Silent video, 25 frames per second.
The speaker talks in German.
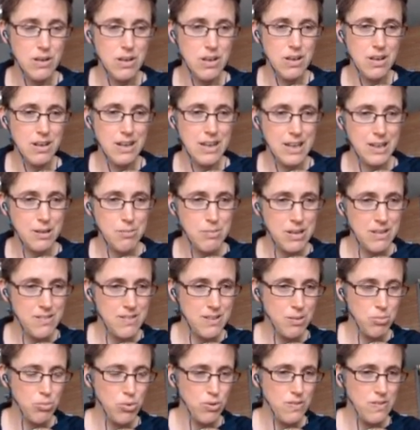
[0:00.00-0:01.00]

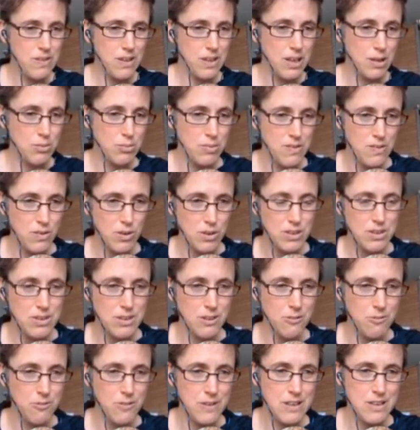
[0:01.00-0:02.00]
Regelmäßig muss ich am
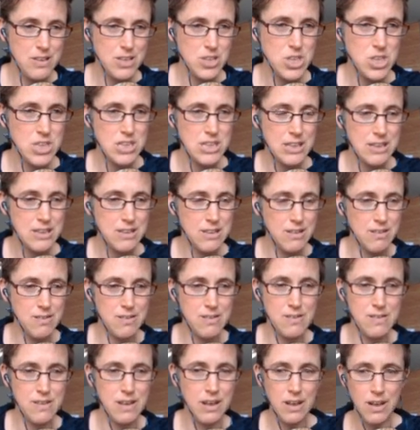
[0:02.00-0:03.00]
Sonntag feststellen, dass
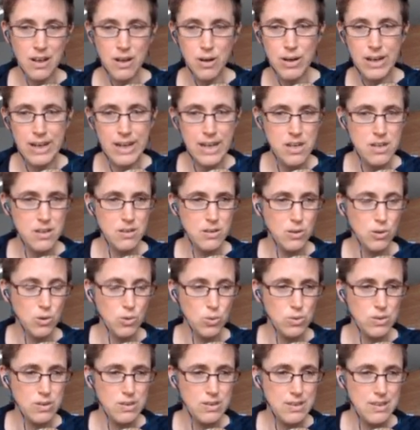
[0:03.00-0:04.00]
es genau einen
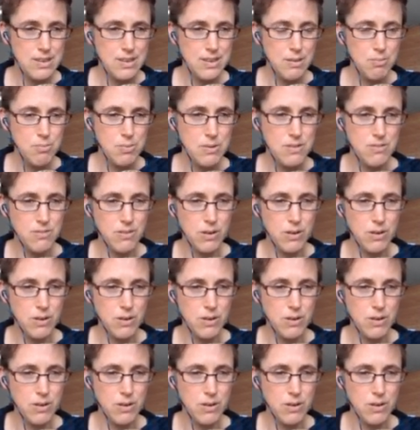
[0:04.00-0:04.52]
Grund gibt,